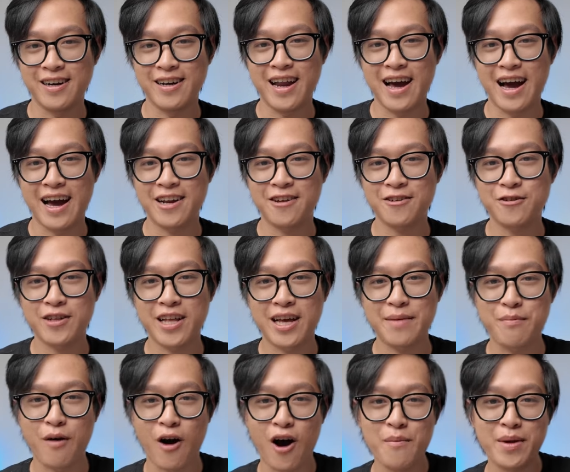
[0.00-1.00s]
thời đại nó có
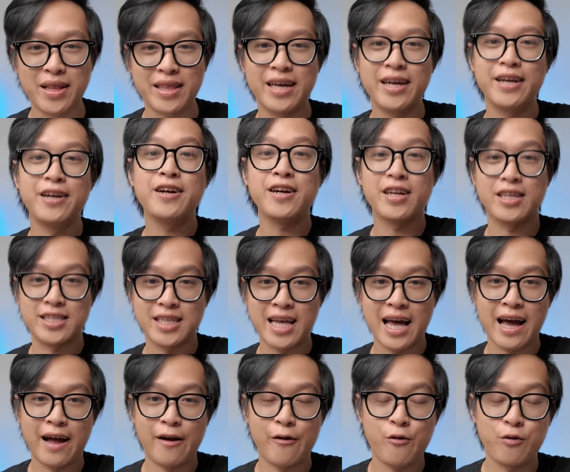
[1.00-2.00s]
thể bỏ mình đi rất là
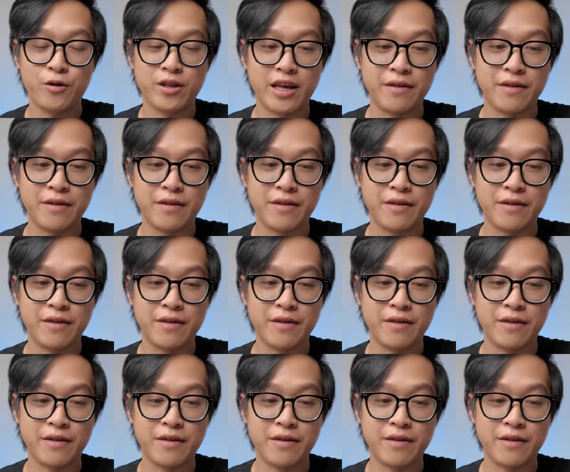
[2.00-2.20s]
xa luôn.